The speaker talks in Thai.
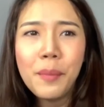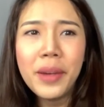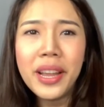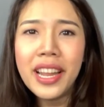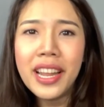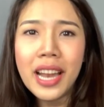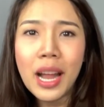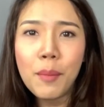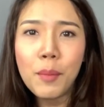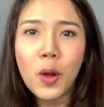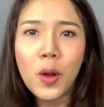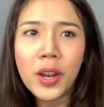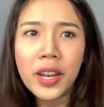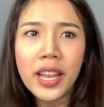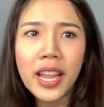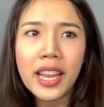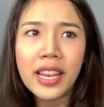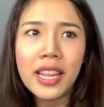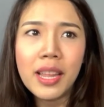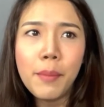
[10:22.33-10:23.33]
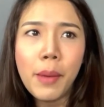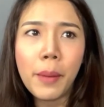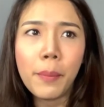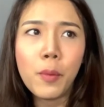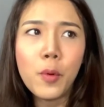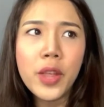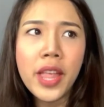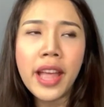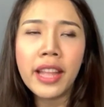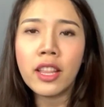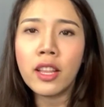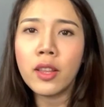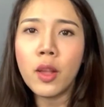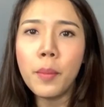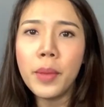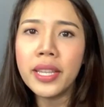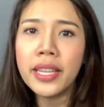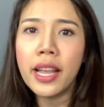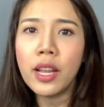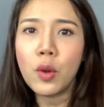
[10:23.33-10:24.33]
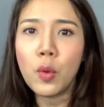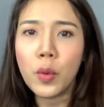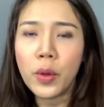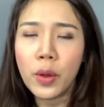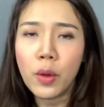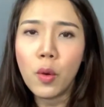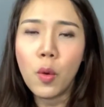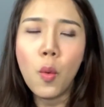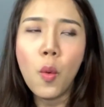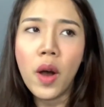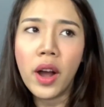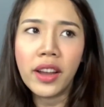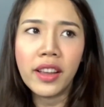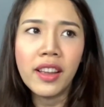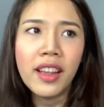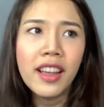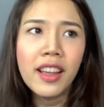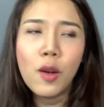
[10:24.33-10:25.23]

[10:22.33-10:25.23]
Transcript: ไม่ได้ทำคอนเทนต์ที่แบบผู้ใหญ่แต่ต้องไปใส่ถุงห่วง